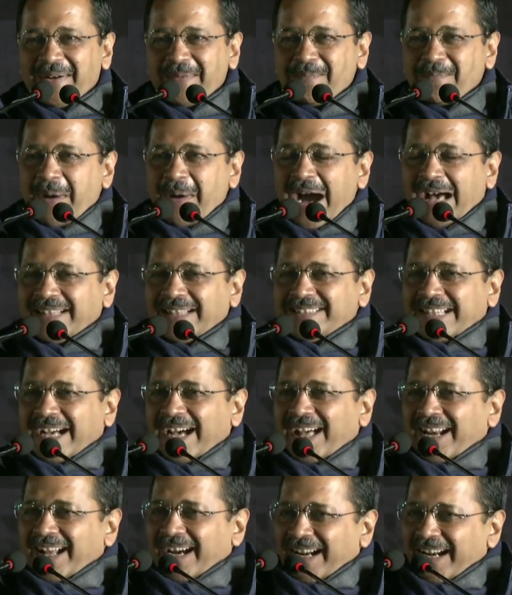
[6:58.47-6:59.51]
पांच
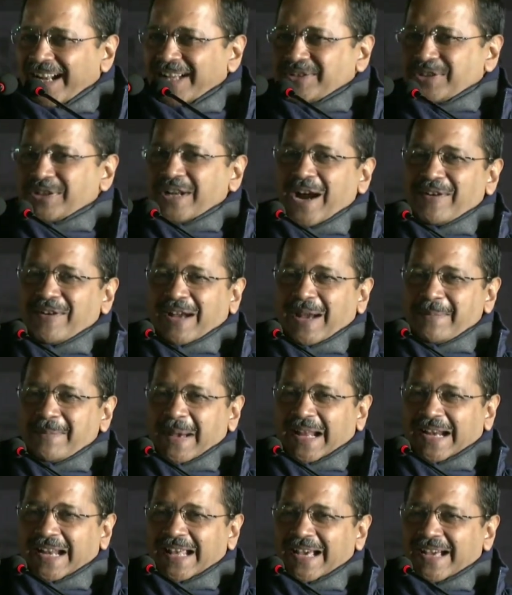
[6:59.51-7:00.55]
साल अगले चुनाव के
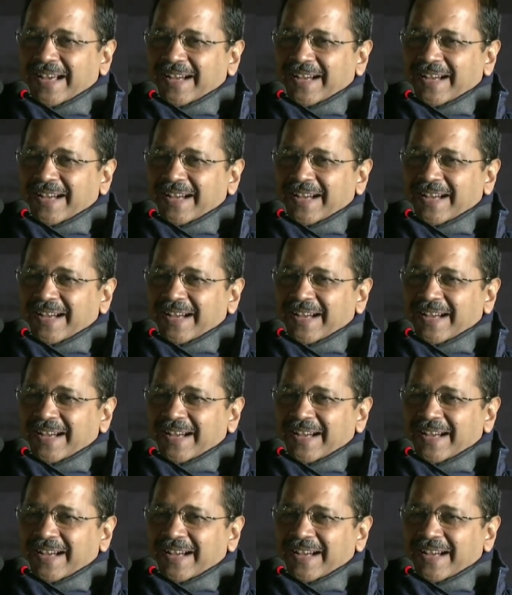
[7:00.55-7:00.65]
पहले